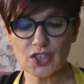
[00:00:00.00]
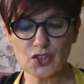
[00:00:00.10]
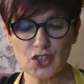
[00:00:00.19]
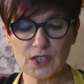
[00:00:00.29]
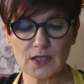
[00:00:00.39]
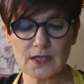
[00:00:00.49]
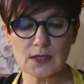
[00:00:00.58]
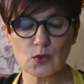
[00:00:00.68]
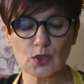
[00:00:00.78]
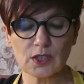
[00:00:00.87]
a
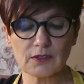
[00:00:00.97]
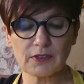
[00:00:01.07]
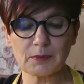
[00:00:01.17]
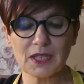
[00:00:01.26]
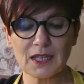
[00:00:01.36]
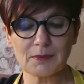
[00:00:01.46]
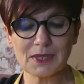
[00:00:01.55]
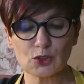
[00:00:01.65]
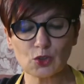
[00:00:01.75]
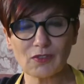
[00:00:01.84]
generazioni di famiglie
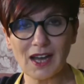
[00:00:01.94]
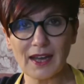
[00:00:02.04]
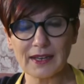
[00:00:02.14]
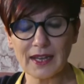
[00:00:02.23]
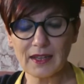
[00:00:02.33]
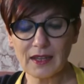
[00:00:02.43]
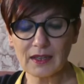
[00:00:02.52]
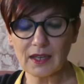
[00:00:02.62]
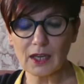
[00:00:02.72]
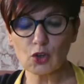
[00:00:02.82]
mantovane
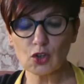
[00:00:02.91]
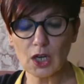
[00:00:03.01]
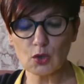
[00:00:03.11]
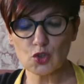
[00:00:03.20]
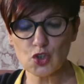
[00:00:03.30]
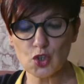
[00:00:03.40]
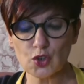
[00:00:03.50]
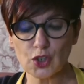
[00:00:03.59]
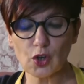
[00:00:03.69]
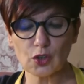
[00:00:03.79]
che ancora oggi
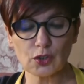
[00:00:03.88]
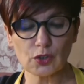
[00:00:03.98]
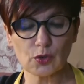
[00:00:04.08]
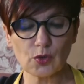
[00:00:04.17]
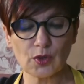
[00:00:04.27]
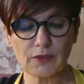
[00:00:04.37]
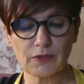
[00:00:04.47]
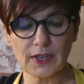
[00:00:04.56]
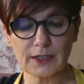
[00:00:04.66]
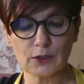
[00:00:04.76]
lo ricordano con
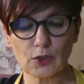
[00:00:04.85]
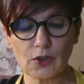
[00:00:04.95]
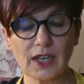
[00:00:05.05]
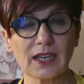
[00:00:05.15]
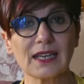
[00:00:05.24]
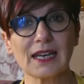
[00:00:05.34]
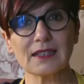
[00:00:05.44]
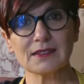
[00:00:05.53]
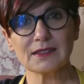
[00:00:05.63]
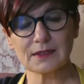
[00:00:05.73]
affetto e
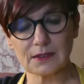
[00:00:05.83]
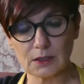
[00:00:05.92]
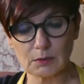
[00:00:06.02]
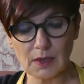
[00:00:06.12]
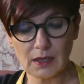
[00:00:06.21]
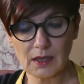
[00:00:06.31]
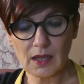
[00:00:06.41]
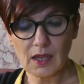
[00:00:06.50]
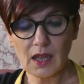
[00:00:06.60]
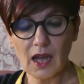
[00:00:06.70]
grande stima
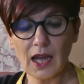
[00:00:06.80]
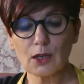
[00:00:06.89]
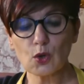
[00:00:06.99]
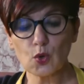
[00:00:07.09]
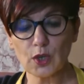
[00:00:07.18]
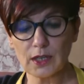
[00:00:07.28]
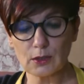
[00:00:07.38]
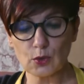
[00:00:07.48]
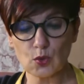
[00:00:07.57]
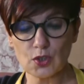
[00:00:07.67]
allora
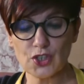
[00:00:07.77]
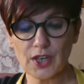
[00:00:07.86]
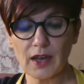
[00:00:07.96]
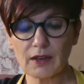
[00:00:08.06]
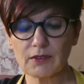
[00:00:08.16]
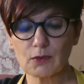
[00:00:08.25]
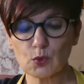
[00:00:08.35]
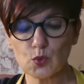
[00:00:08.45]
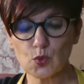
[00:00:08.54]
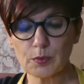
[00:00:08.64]
il dolce aveva
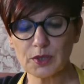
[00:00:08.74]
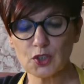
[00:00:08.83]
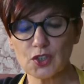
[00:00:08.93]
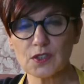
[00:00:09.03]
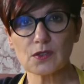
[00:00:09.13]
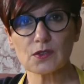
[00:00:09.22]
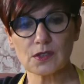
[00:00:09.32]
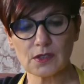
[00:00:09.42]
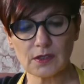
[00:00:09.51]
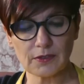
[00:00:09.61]
un suo preciso
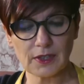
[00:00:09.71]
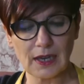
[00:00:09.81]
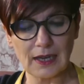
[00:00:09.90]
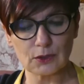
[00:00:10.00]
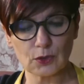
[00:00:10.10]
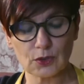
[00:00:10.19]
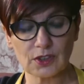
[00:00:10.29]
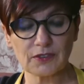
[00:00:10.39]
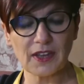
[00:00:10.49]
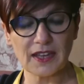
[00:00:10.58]
significato
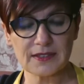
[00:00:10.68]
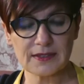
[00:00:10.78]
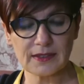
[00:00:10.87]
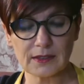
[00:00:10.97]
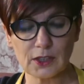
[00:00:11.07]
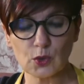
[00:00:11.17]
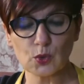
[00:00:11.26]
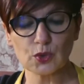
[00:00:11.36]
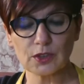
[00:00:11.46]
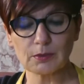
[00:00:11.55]
di festa, di
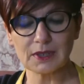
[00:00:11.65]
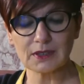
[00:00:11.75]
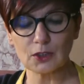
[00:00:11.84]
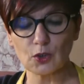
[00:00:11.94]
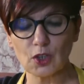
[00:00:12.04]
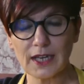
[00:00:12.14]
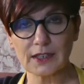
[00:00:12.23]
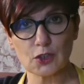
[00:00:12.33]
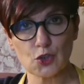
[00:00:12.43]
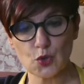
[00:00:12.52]
incontri
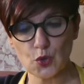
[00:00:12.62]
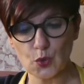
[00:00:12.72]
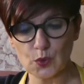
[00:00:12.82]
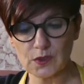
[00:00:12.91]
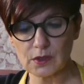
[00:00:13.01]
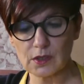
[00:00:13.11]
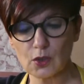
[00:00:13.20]
particolari e gioiosi, di